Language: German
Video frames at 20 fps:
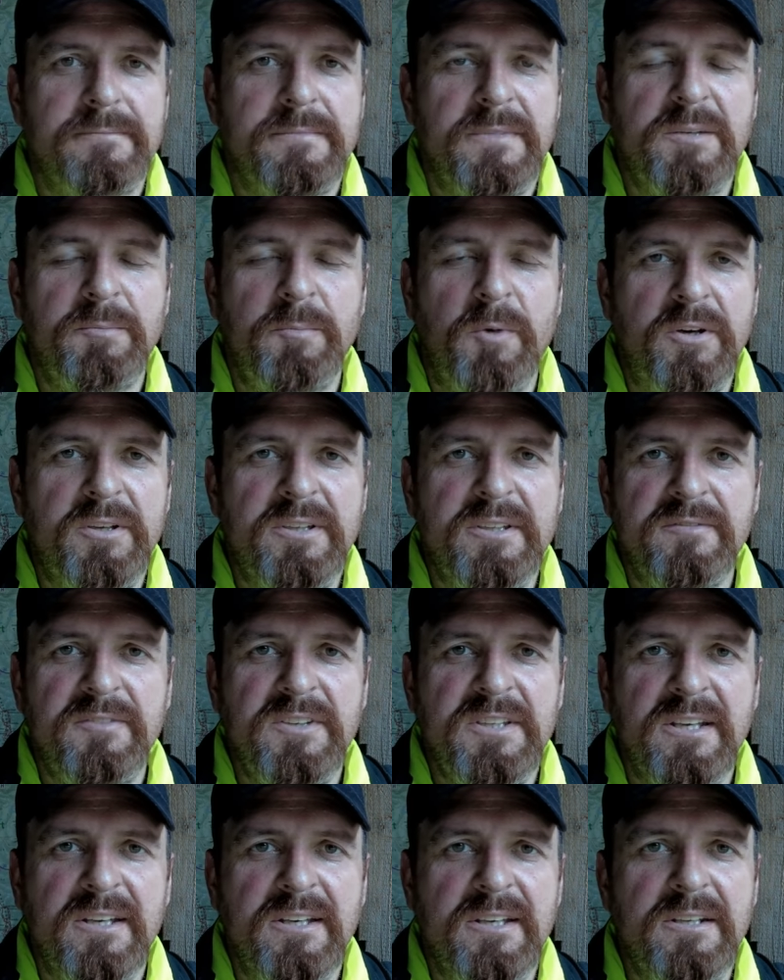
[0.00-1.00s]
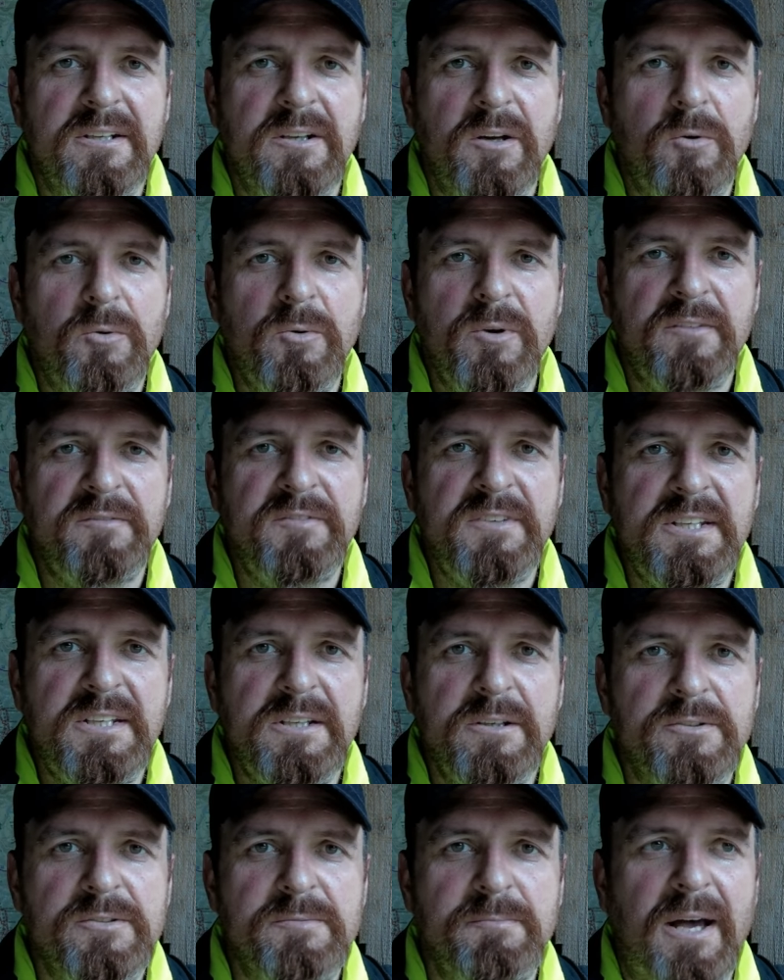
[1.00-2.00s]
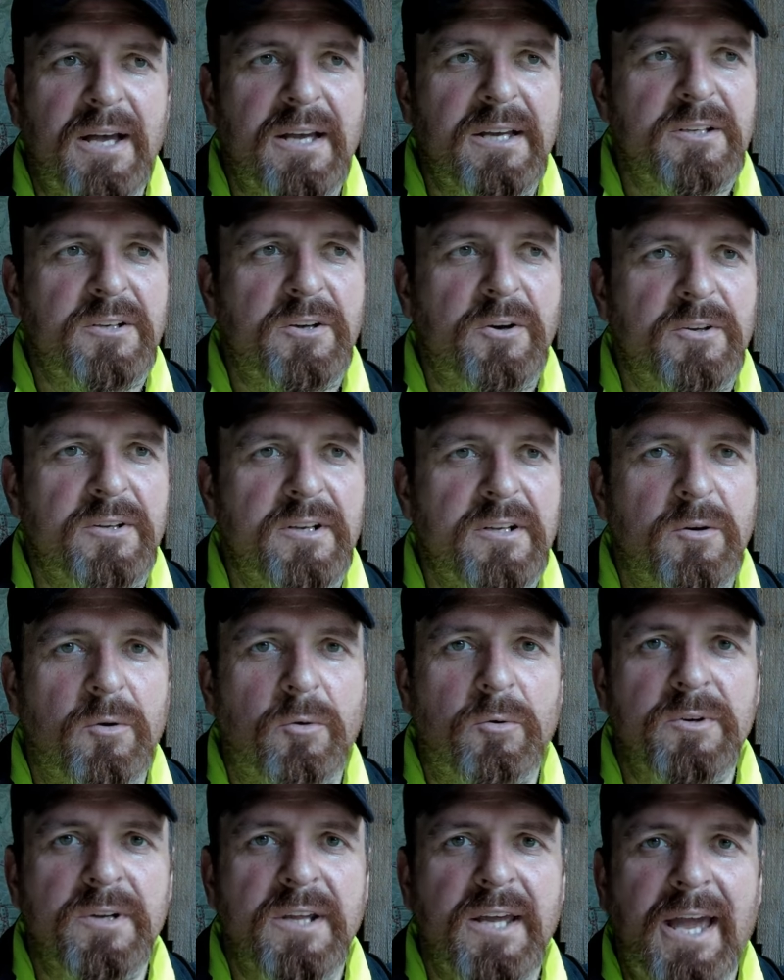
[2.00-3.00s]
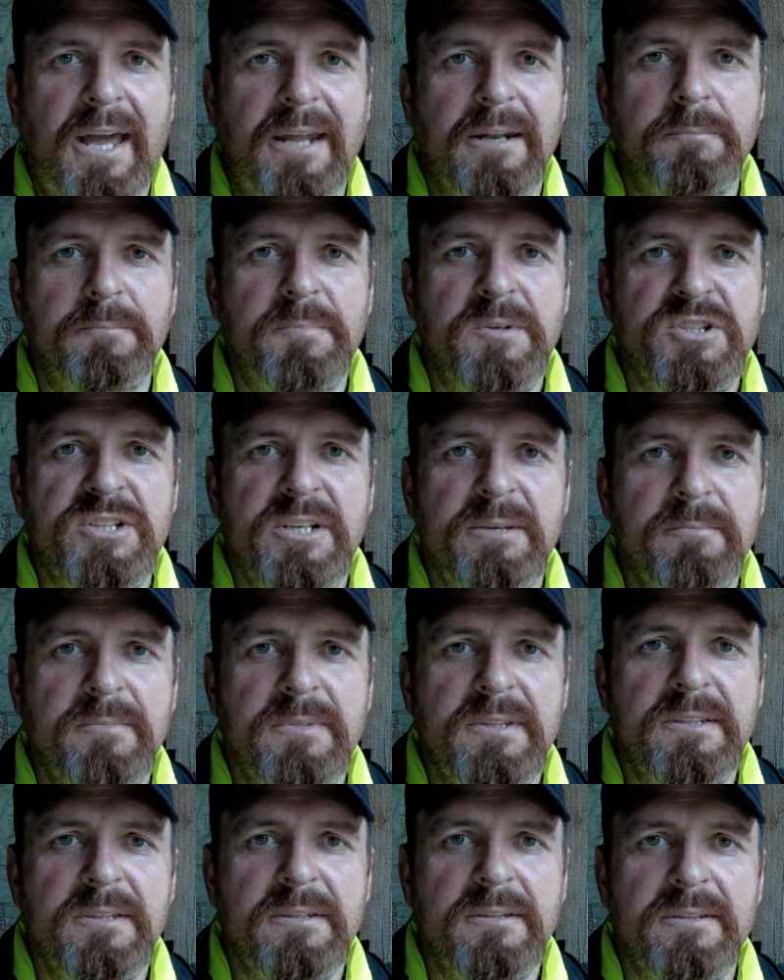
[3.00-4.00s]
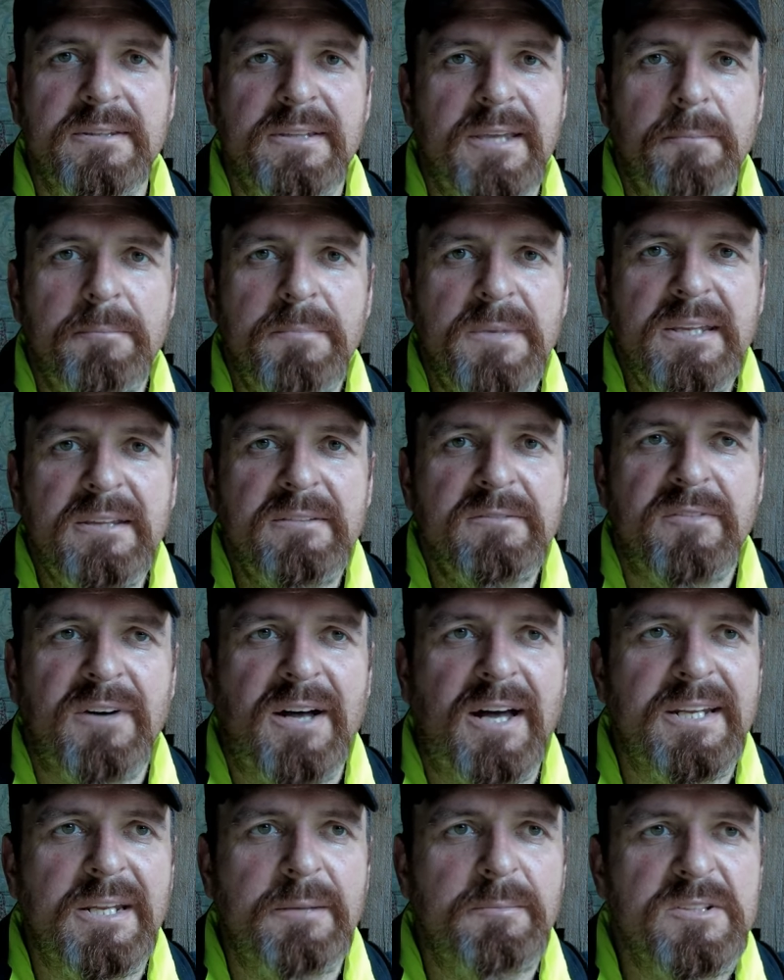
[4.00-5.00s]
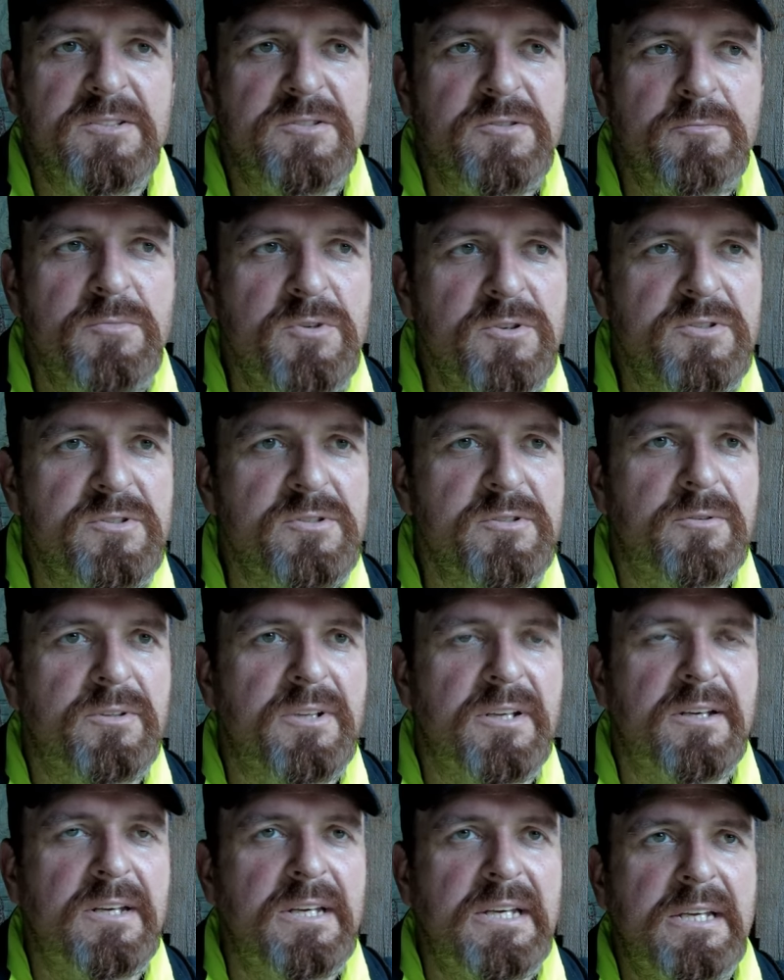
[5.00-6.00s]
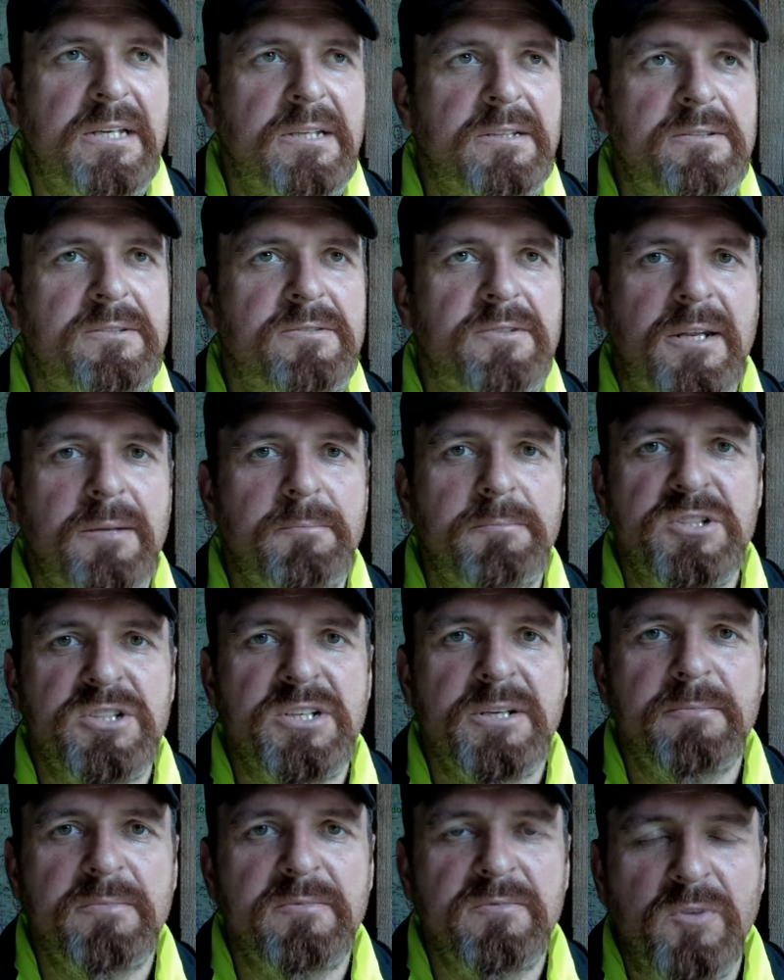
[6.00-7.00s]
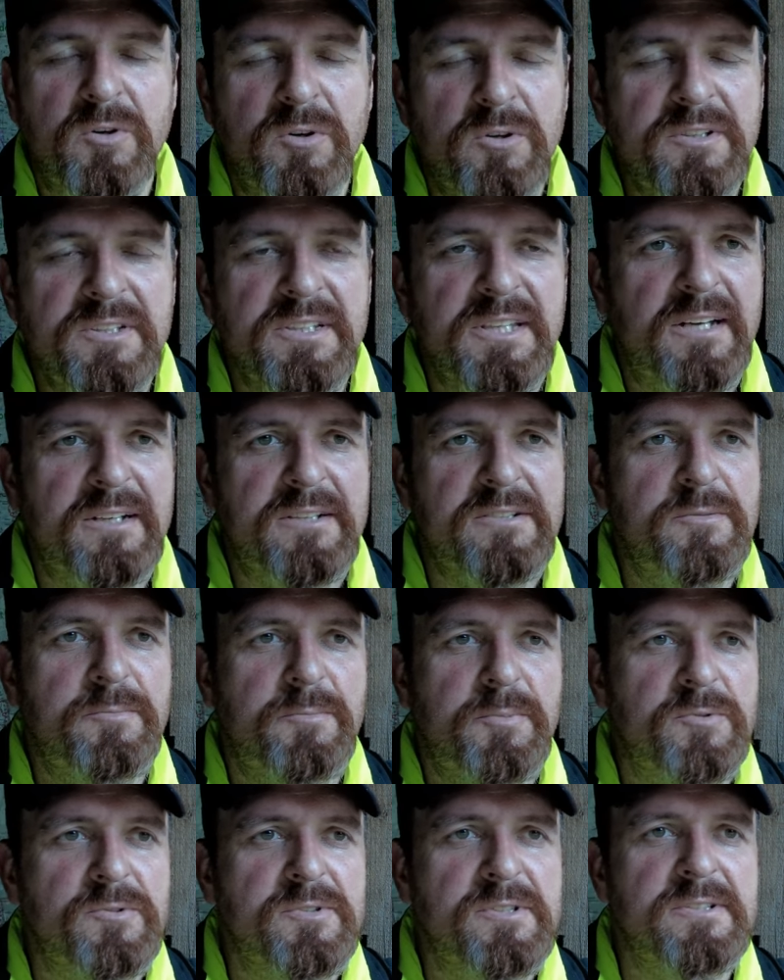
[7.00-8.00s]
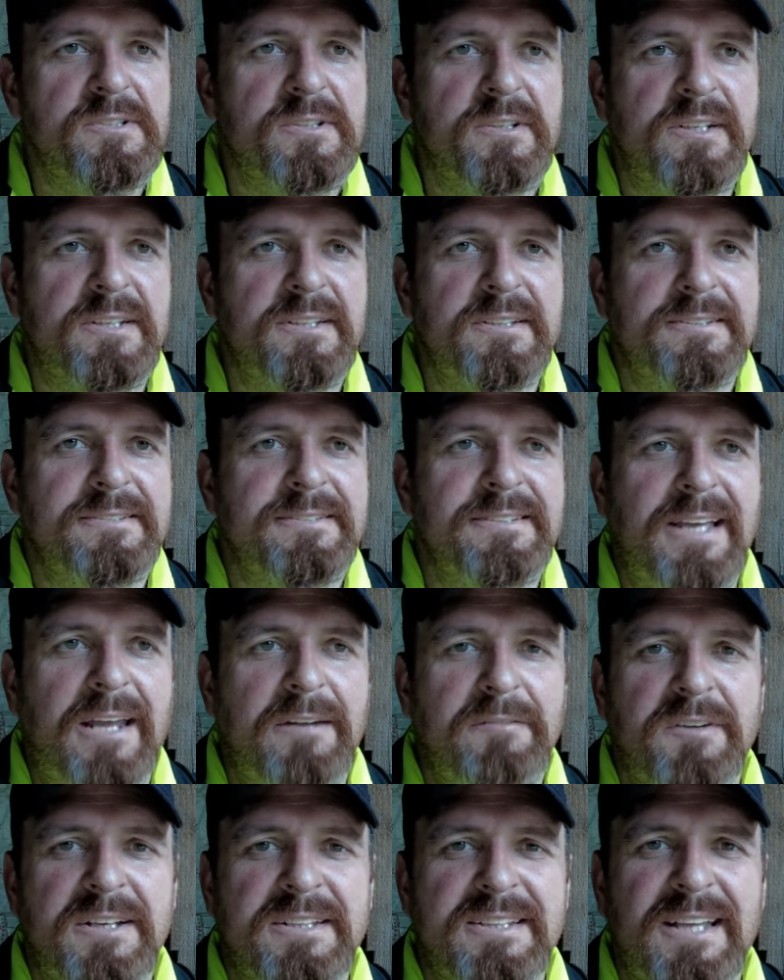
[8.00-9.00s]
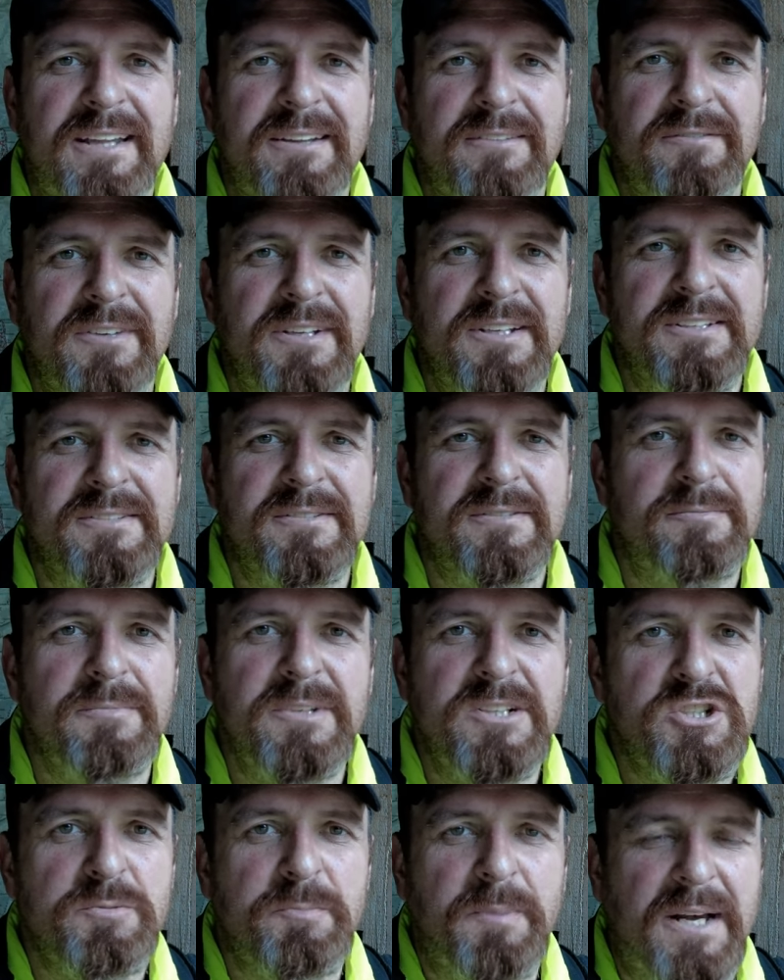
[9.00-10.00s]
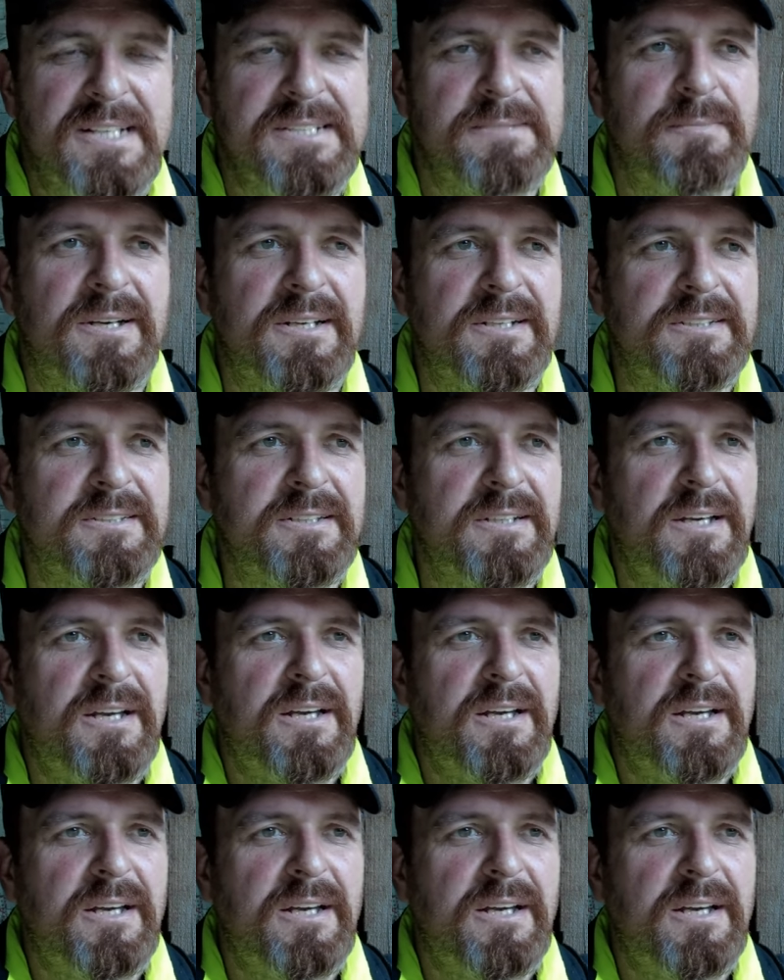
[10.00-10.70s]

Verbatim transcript: ich möchte wieder in Ruhe Videos machen können, ohne einen bestimmten Termin wahrnehmen zu müssen oder zu einem bestimmten Wochentag zu posten, sondern einfach dann, wenn es mir Spaß macht.